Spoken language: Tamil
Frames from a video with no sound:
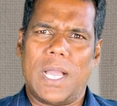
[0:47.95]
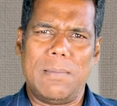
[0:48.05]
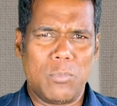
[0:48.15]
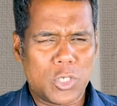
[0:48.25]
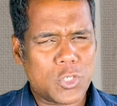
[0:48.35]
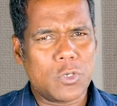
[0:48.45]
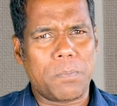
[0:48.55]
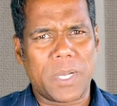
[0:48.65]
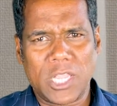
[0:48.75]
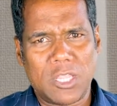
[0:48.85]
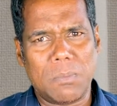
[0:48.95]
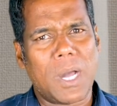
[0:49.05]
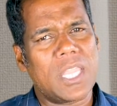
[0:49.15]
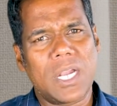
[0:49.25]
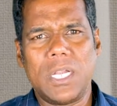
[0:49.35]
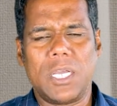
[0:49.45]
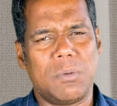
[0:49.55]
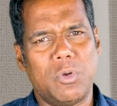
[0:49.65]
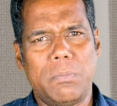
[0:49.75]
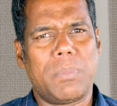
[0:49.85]
ஆல்மோஸ்ட் ஒரு பத்து
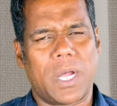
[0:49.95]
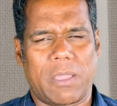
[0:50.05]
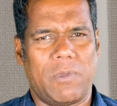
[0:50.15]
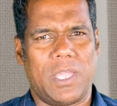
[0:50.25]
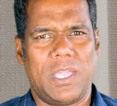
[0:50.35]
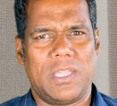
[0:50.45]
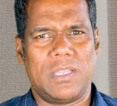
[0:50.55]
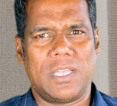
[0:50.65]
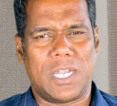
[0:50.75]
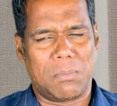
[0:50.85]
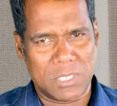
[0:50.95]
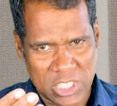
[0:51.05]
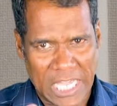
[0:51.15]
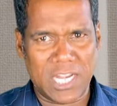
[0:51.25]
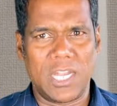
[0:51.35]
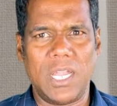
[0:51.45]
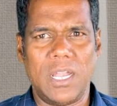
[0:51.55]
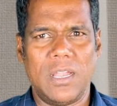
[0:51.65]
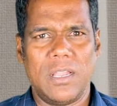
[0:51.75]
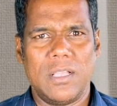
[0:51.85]
மாதங்களுக்கு முன்பாகவே நம்ம சேனலில்